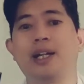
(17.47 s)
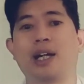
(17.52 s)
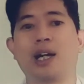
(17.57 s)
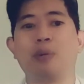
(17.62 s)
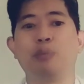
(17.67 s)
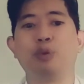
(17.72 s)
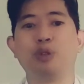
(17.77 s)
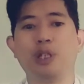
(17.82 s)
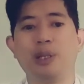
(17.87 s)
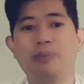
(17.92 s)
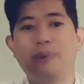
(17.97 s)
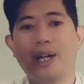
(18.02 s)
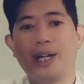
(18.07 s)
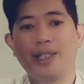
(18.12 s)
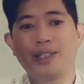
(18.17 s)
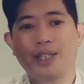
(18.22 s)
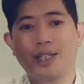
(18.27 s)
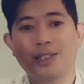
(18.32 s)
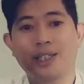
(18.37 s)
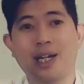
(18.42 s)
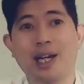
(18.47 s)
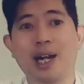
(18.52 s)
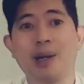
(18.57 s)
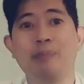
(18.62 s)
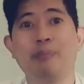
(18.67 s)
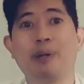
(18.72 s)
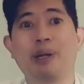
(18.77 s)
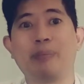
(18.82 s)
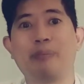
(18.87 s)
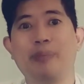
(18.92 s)
Karena musik badis yang
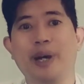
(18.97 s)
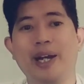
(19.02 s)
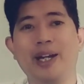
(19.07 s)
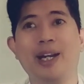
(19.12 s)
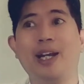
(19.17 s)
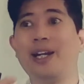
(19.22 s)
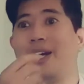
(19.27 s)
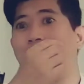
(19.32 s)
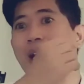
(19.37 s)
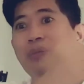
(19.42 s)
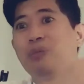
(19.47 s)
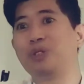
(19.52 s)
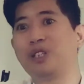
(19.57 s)
sekarang berbeda dengan